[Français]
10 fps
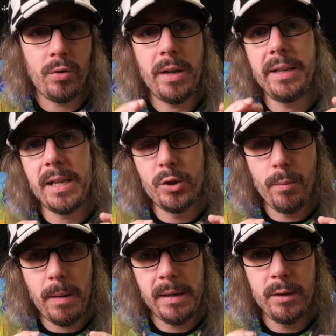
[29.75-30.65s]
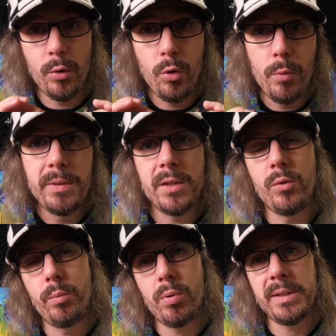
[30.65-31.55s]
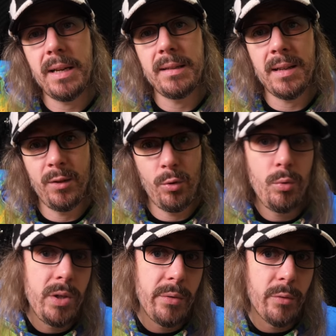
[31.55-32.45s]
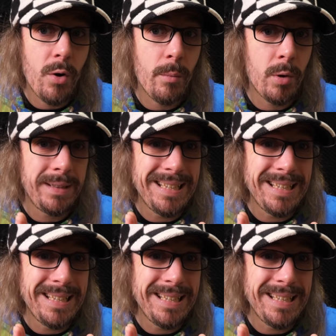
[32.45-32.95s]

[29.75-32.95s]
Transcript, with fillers: dans laquelle je parlais de l'obsession pour certains de l'uniforme